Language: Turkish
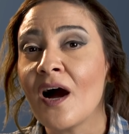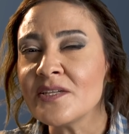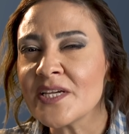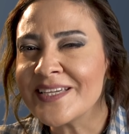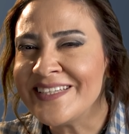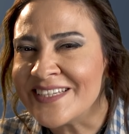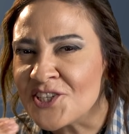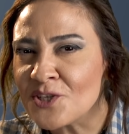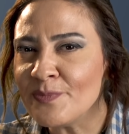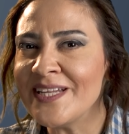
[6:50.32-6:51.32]
Ancak
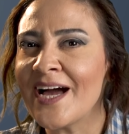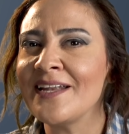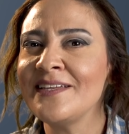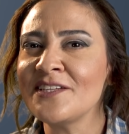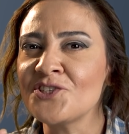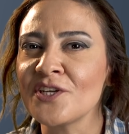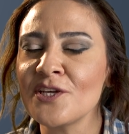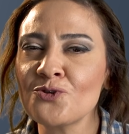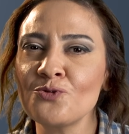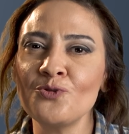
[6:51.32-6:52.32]
yaşım
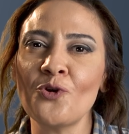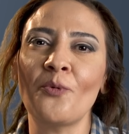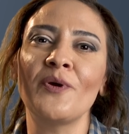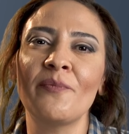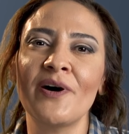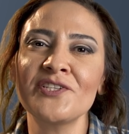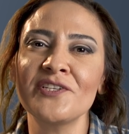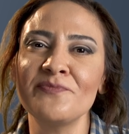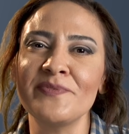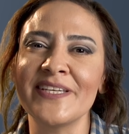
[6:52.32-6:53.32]
ilerledikçe şunu görmeye
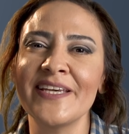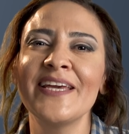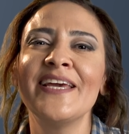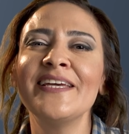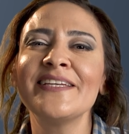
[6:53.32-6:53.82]
başladım ki